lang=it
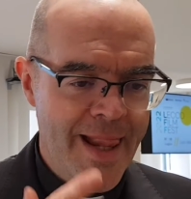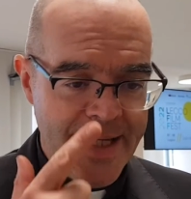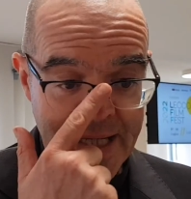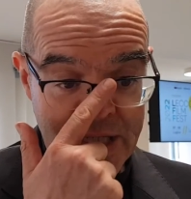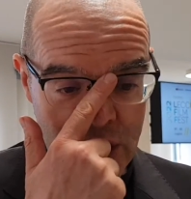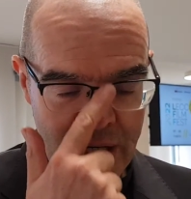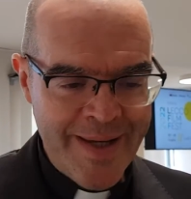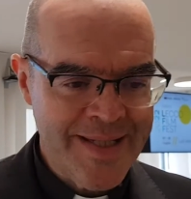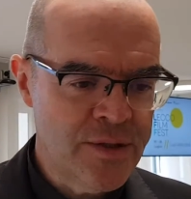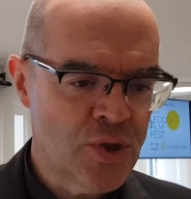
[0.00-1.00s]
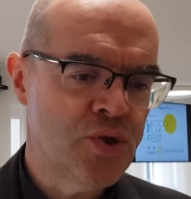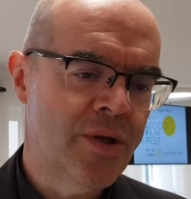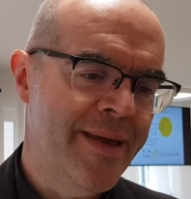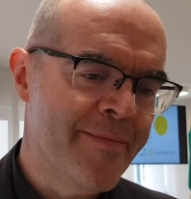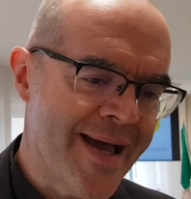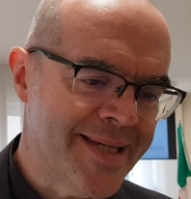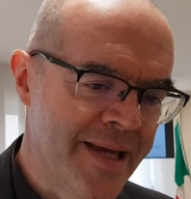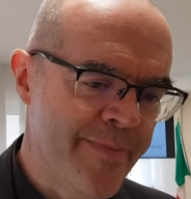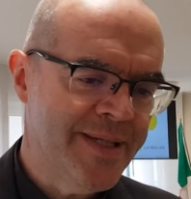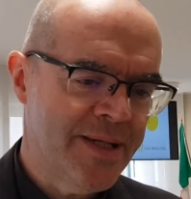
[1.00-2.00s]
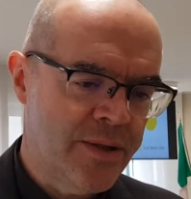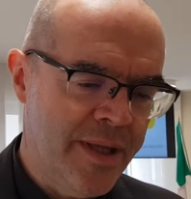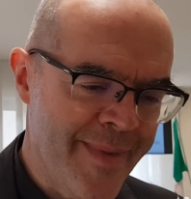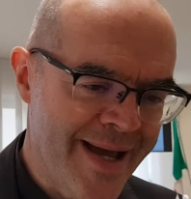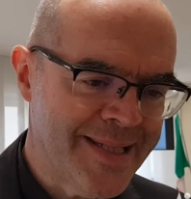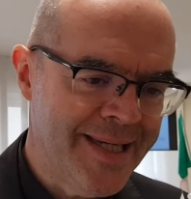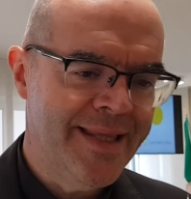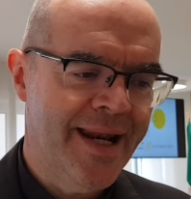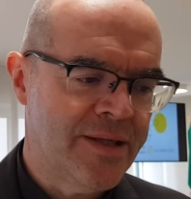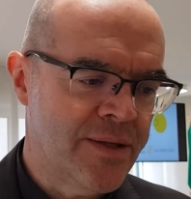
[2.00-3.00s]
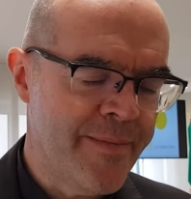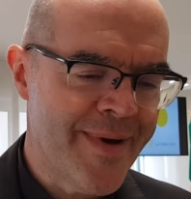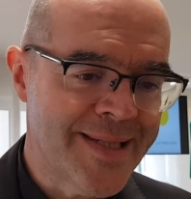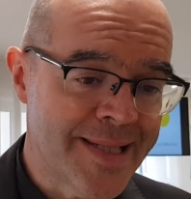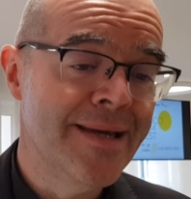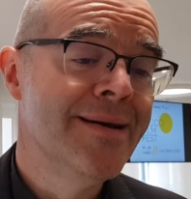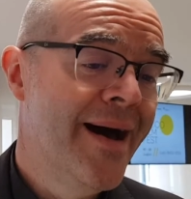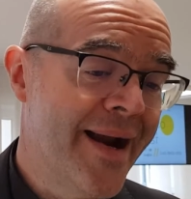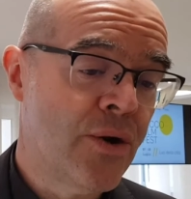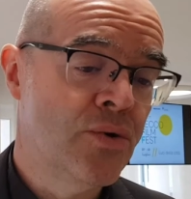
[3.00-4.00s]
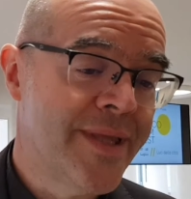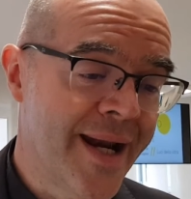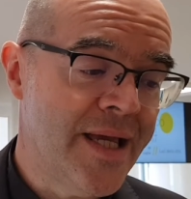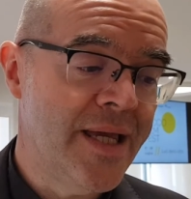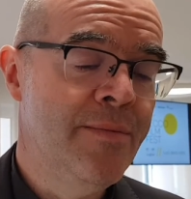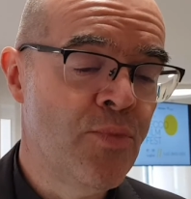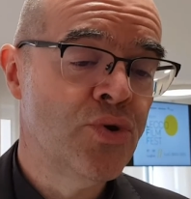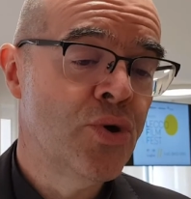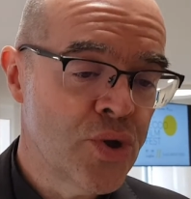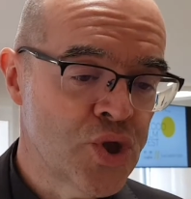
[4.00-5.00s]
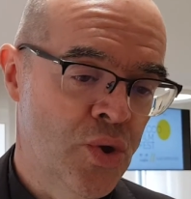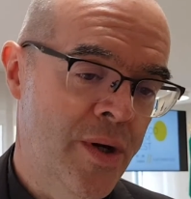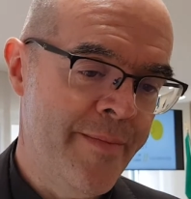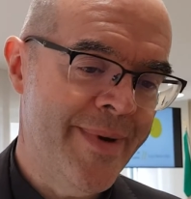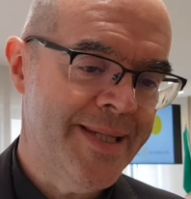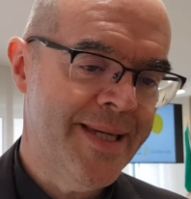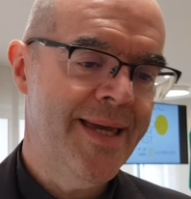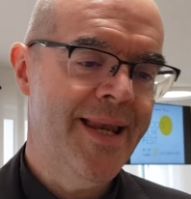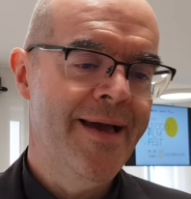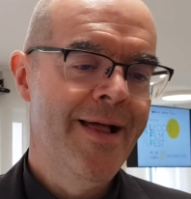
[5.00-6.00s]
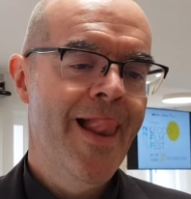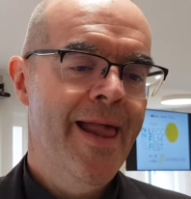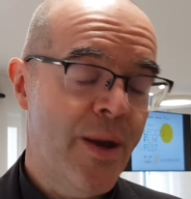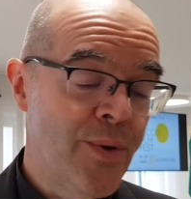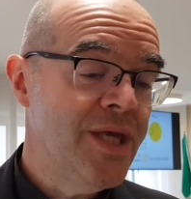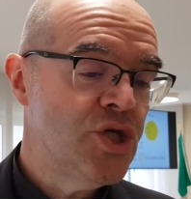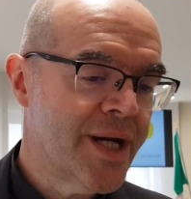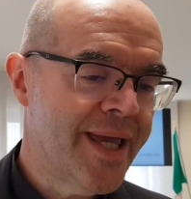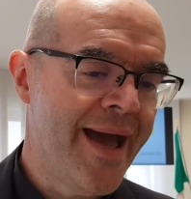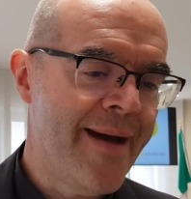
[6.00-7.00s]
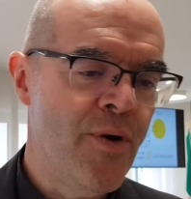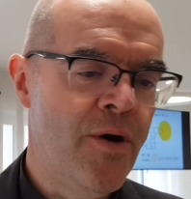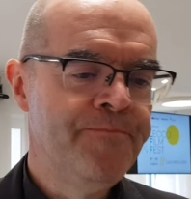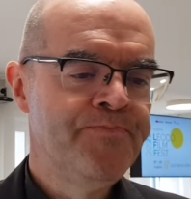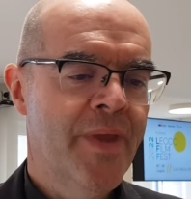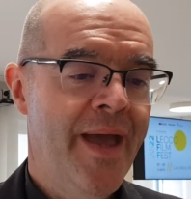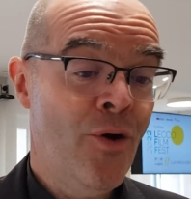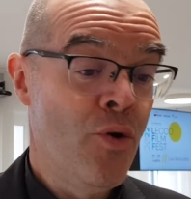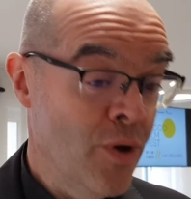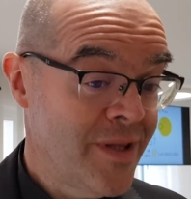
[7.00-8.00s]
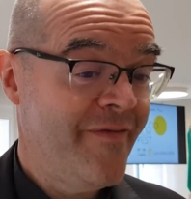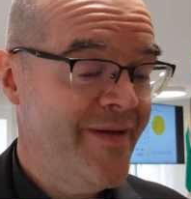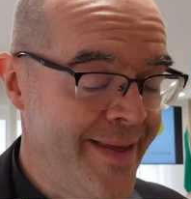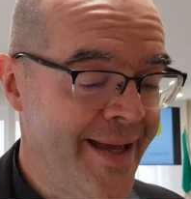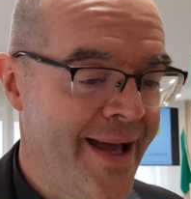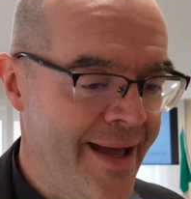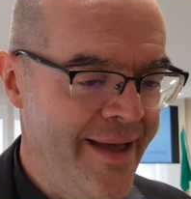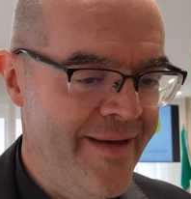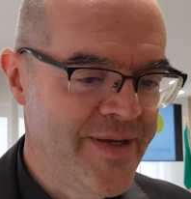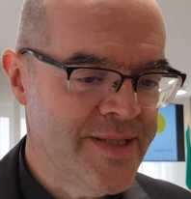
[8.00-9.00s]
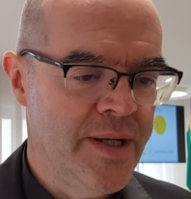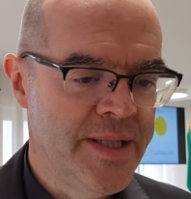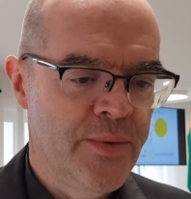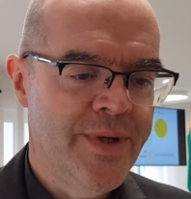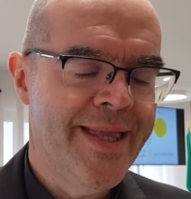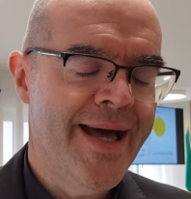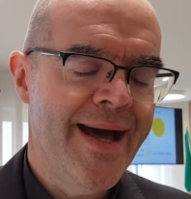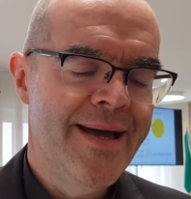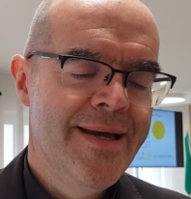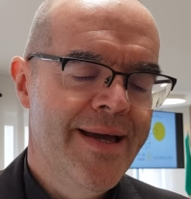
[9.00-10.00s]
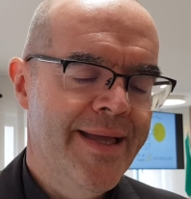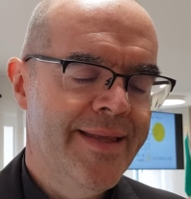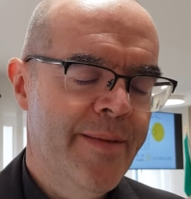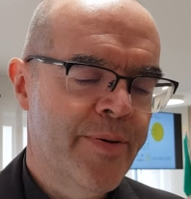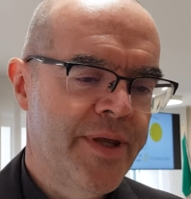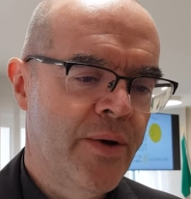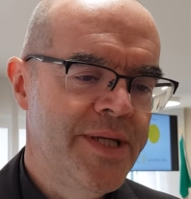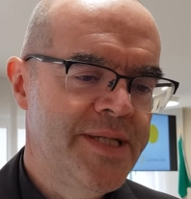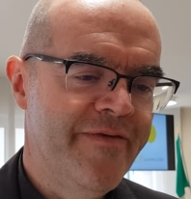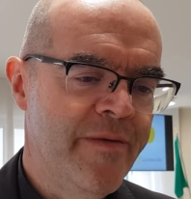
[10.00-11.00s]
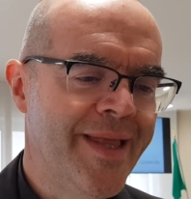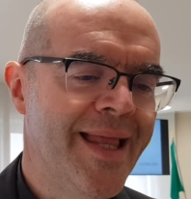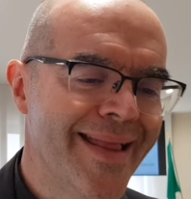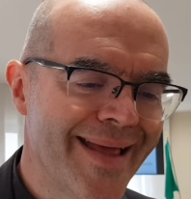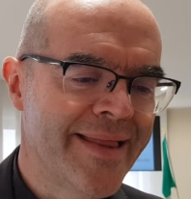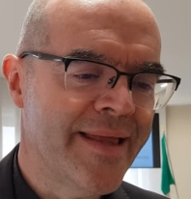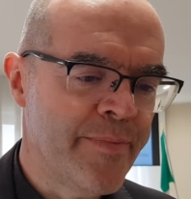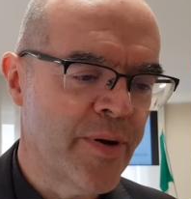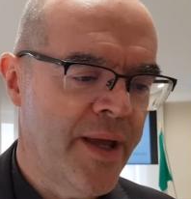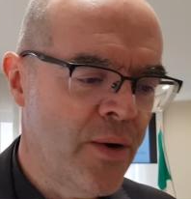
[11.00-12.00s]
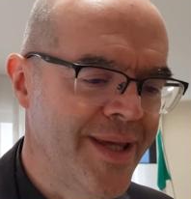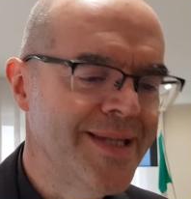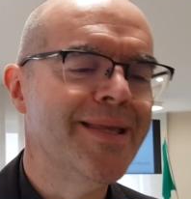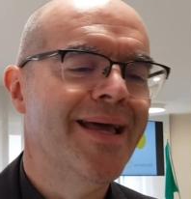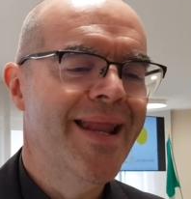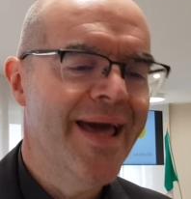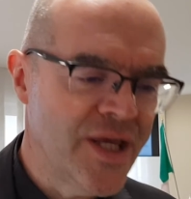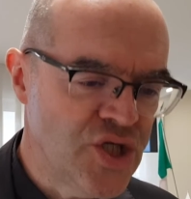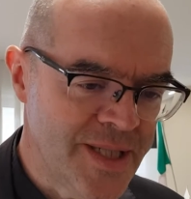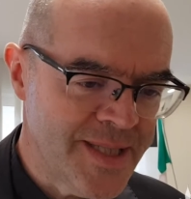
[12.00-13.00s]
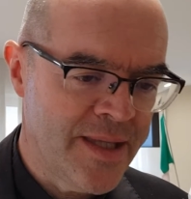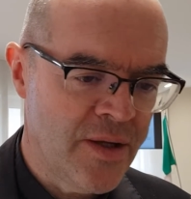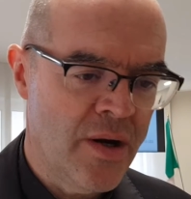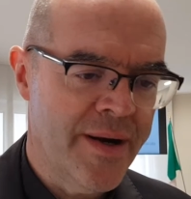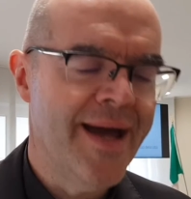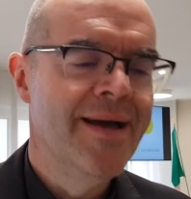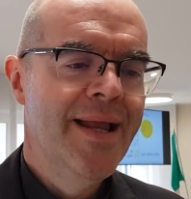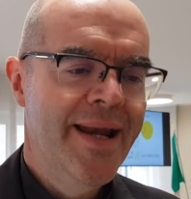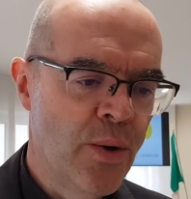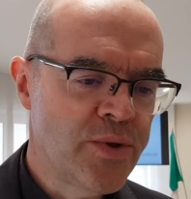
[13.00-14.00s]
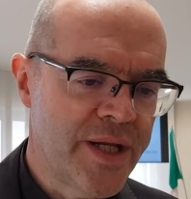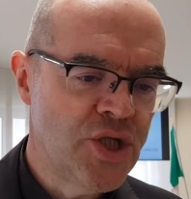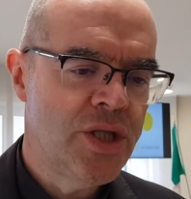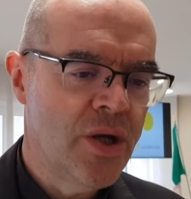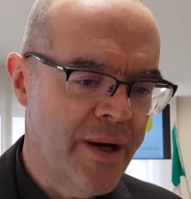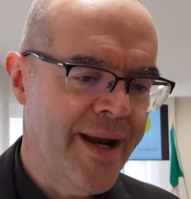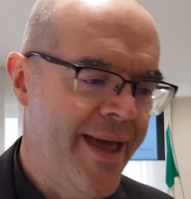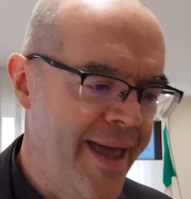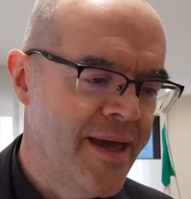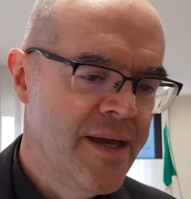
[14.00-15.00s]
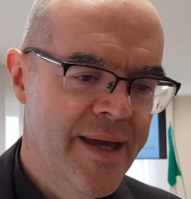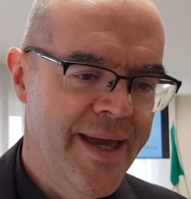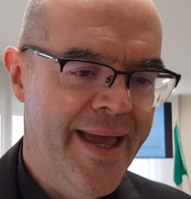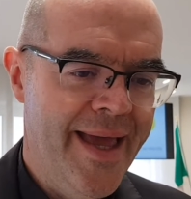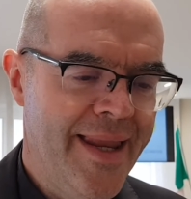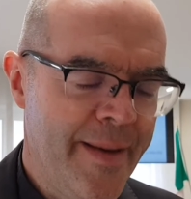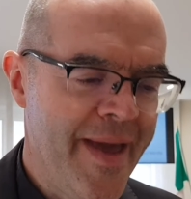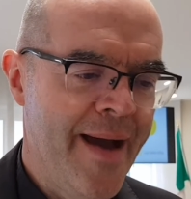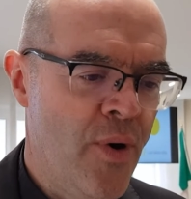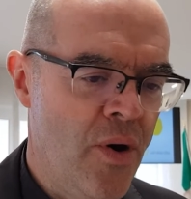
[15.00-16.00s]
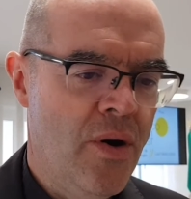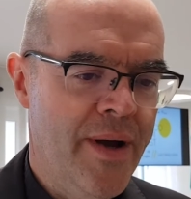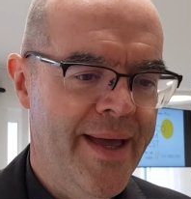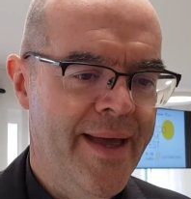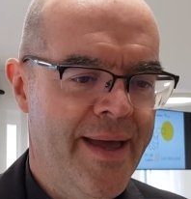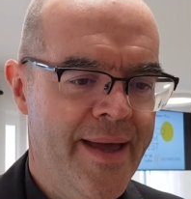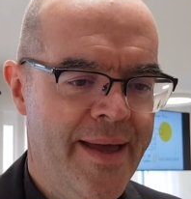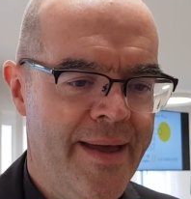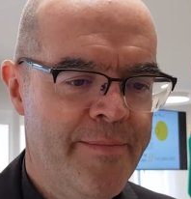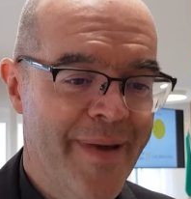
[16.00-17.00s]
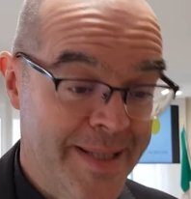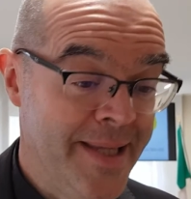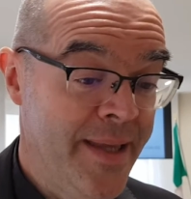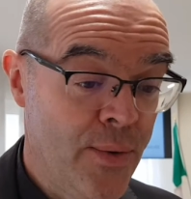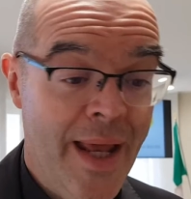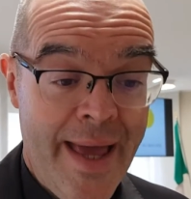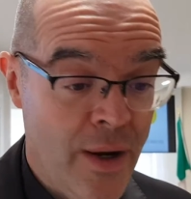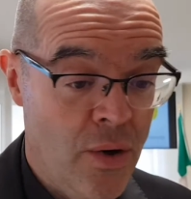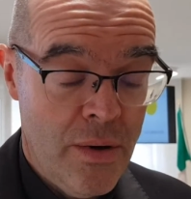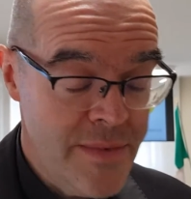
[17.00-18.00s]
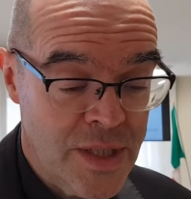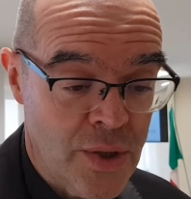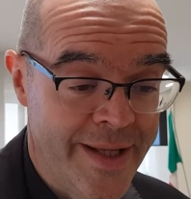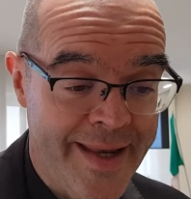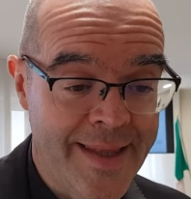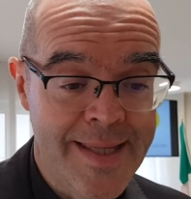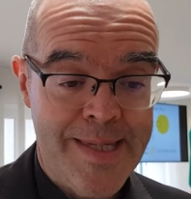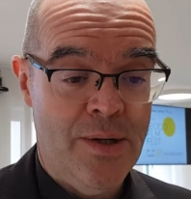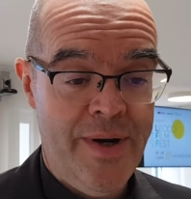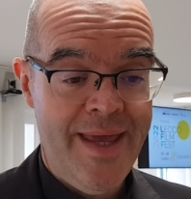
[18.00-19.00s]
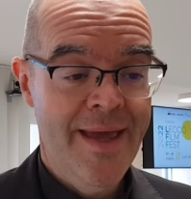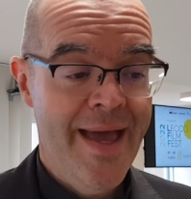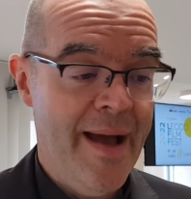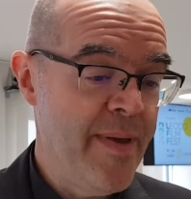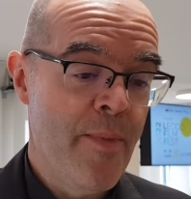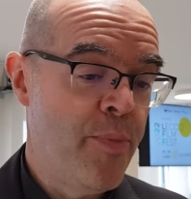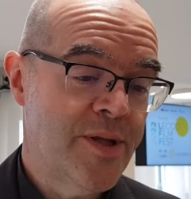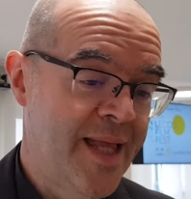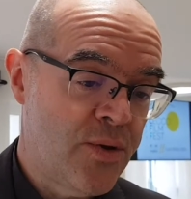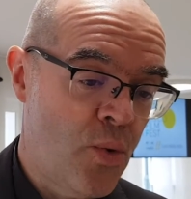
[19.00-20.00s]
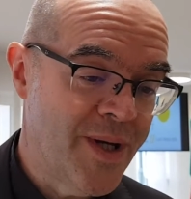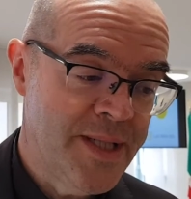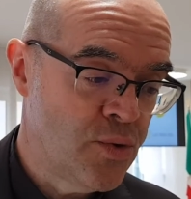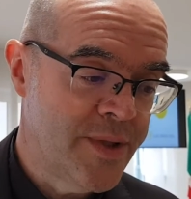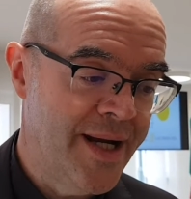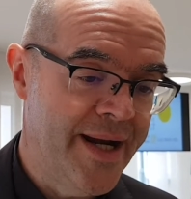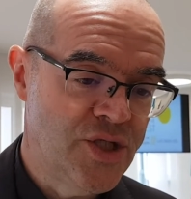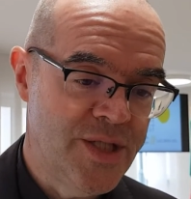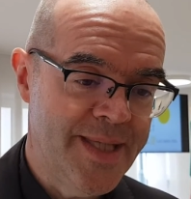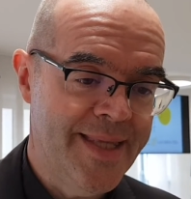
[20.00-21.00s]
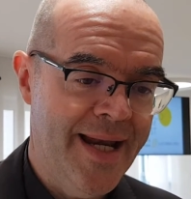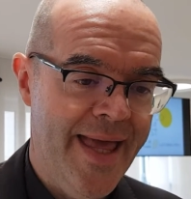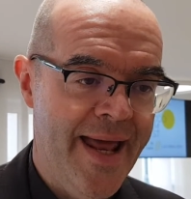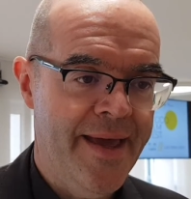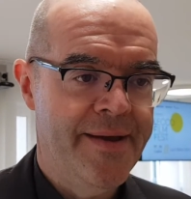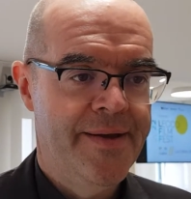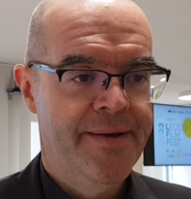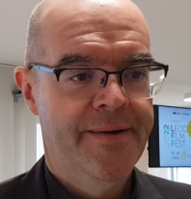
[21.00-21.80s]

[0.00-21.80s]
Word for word: Se il cinema è scritto solo dai maschi, pensato dai maschi, diretto dai maschi, racconterà il mondo solo al maschile. E quindi cerchiamo, eh, con molta fatica, eh, visto l'esiguità eh, delle protagoniste femminili, di rendere protagoniste le registe donna, le autrici donna e eh, li abbiamo eh, presenti qui a Lecco. In sole tradizioni abbiamo portato quasi tutte le registe italiane.